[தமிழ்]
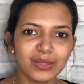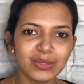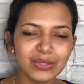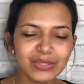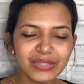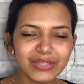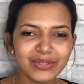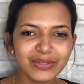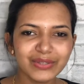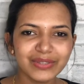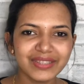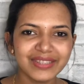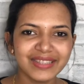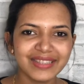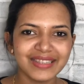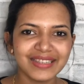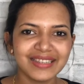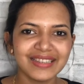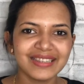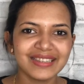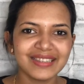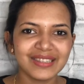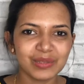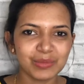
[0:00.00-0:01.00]
குடி குடி டே
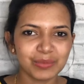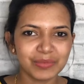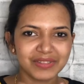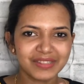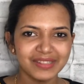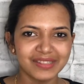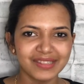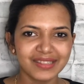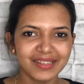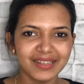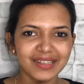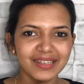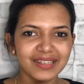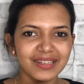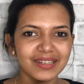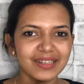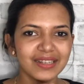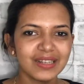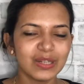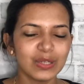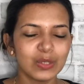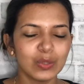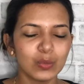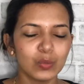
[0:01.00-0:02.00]

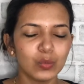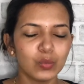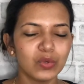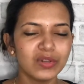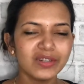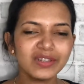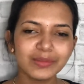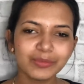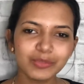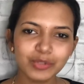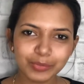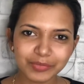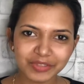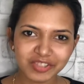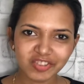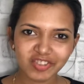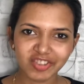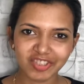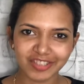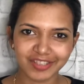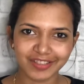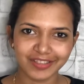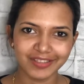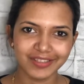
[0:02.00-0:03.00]
நமஸ்காரா அண்ட் வெல்கம் டு மை
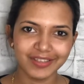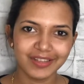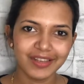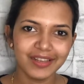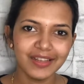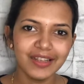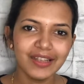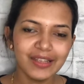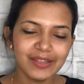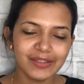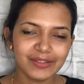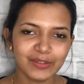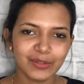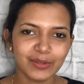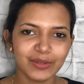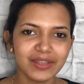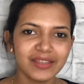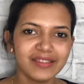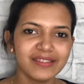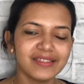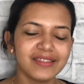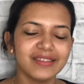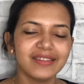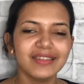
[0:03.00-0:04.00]
சேனல் ஸோ
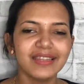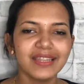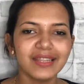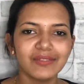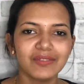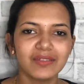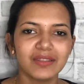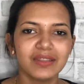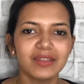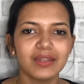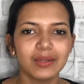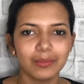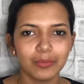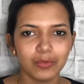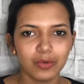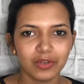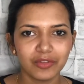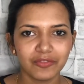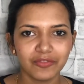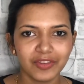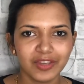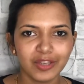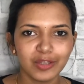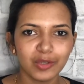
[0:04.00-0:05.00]
கைஸ் இன்றைக்கி வந்து
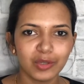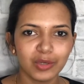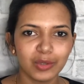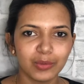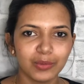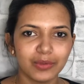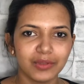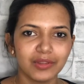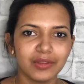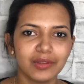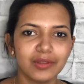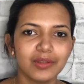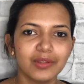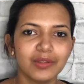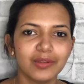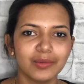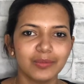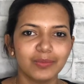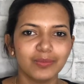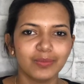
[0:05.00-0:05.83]
நம்மளோட வீடியோவில் வந்து